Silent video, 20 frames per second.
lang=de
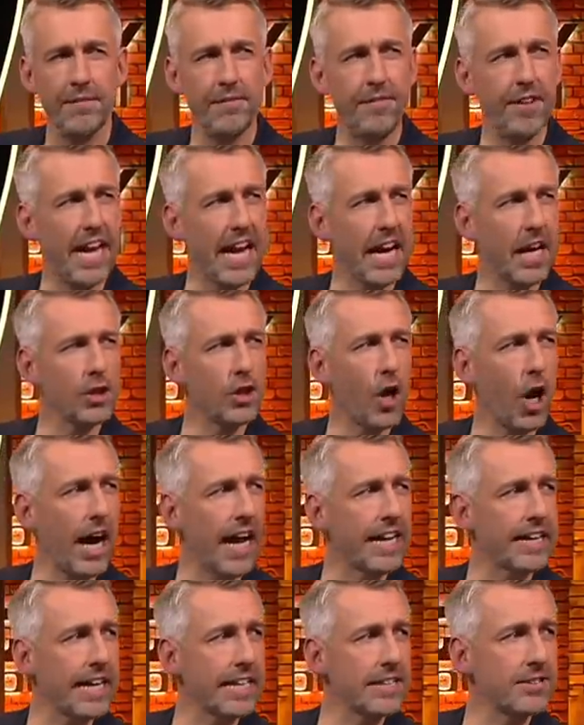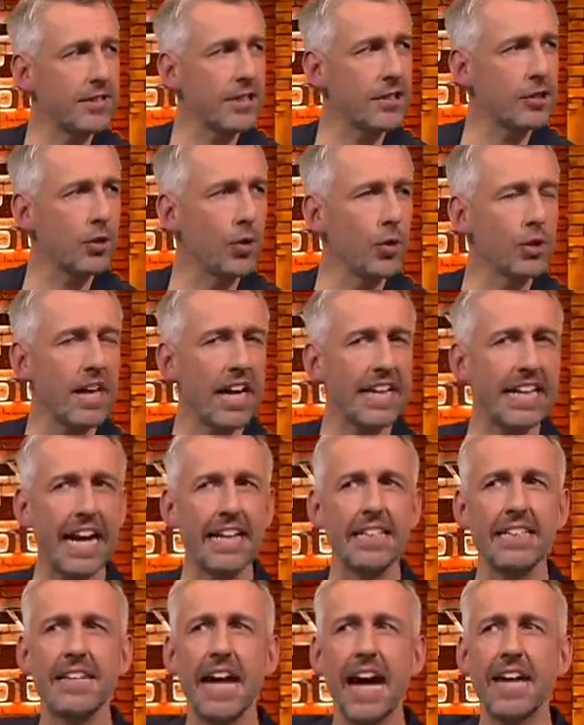Wäre doch ein richtig guter
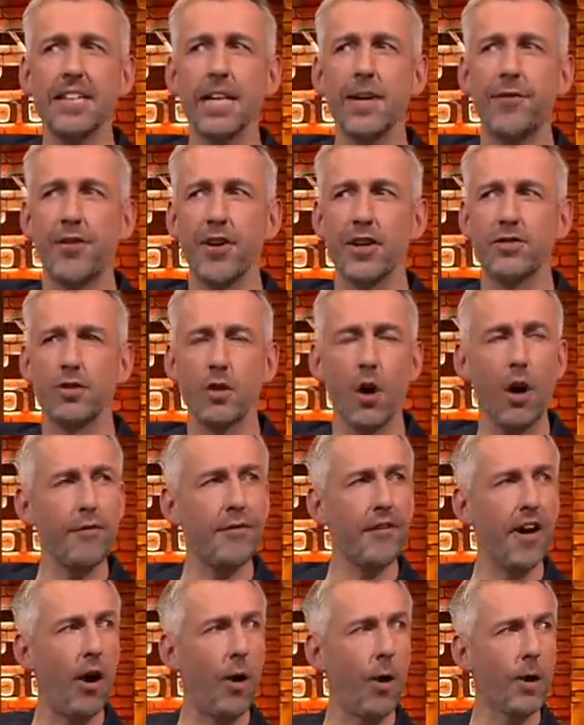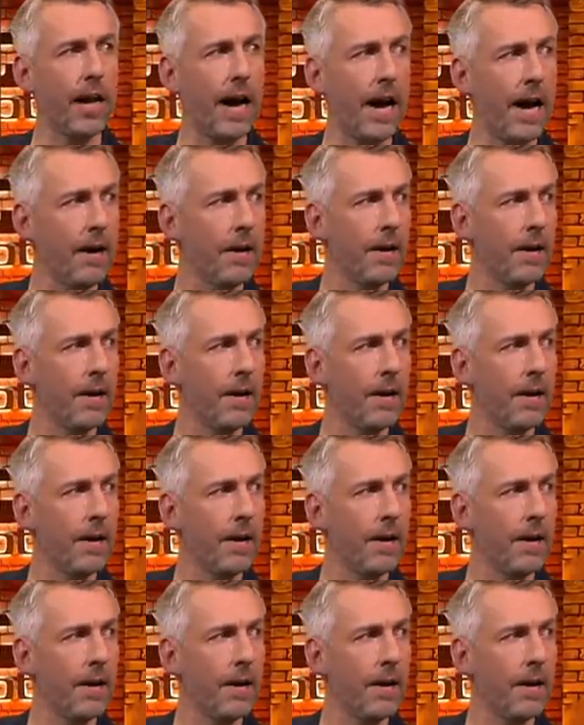Kandidat hier fürs Sofa, oder?